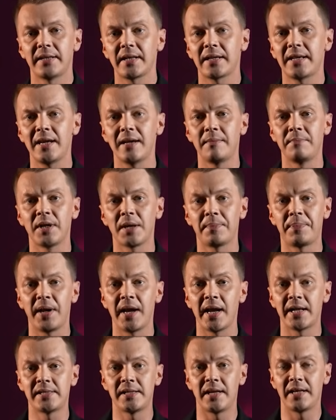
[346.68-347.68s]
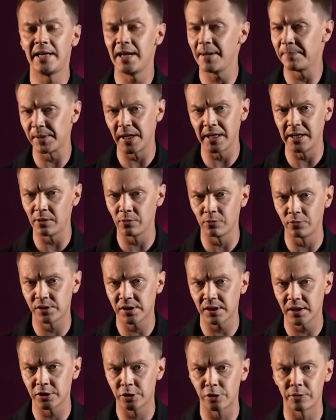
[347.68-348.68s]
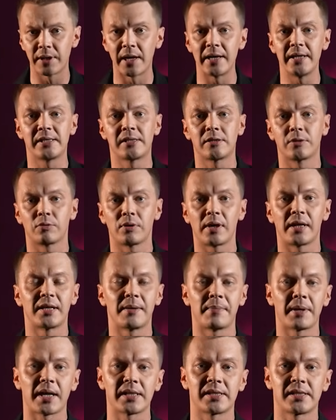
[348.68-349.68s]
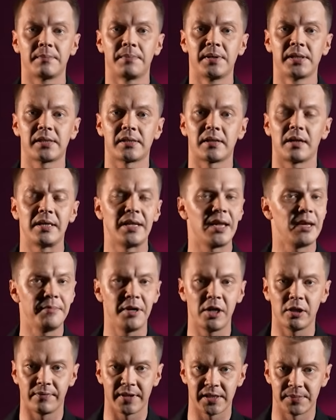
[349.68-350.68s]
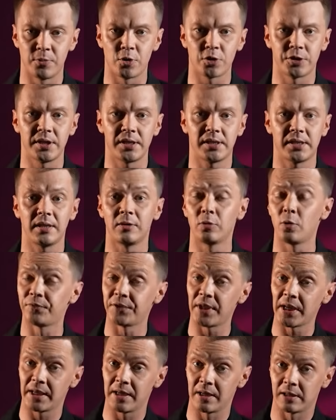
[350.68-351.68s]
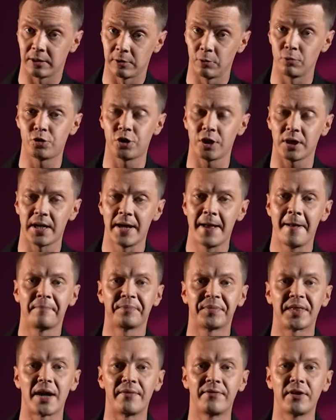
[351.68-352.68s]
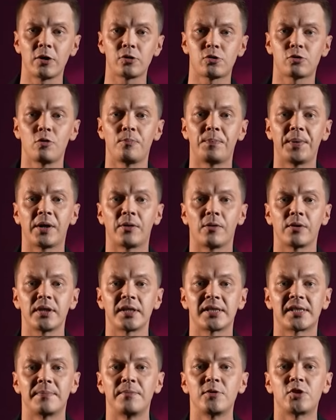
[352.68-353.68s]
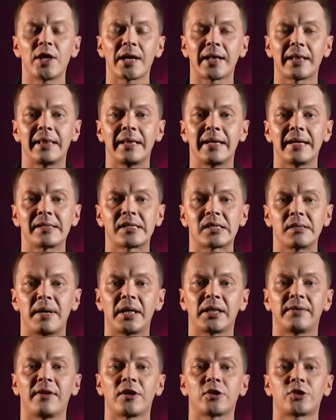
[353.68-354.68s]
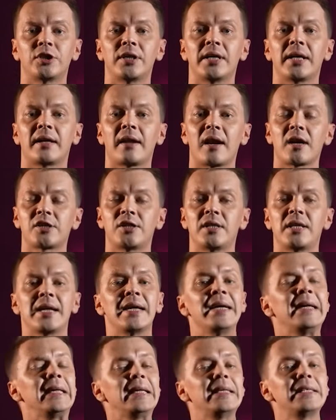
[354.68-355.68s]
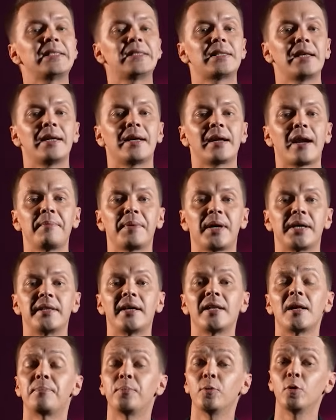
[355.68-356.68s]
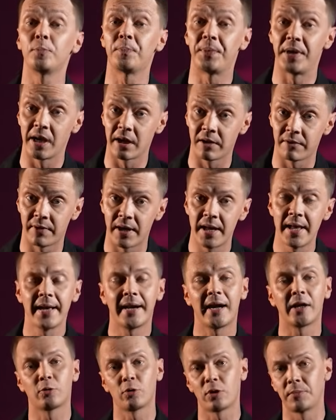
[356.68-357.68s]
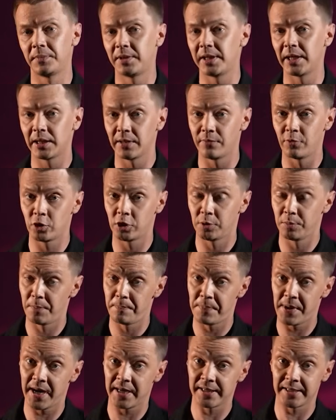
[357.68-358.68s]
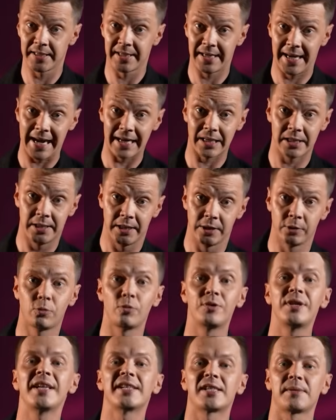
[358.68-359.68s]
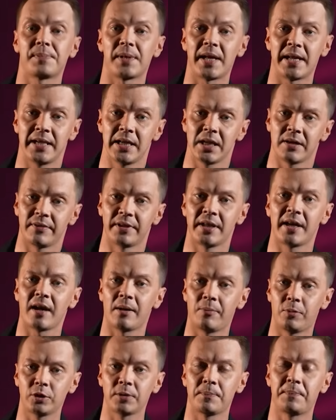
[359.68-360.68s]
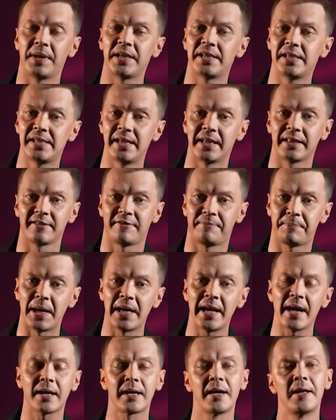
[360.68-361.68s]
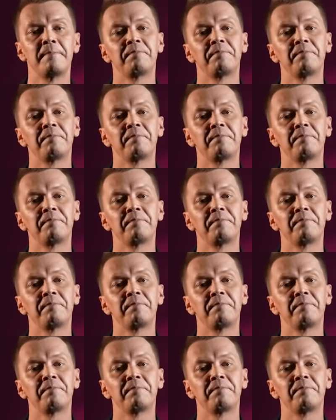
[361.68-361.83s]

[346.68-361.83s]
Такие мероприятия не планируются, журналисты туда добраться быстро не имеют возможности, но в таких случаях на выручку приходят замечательные самоотверженные граждане из телеграм-канала «Пул Первого», которым для того, чтобы показать картинку незапланированной работы президента в полях,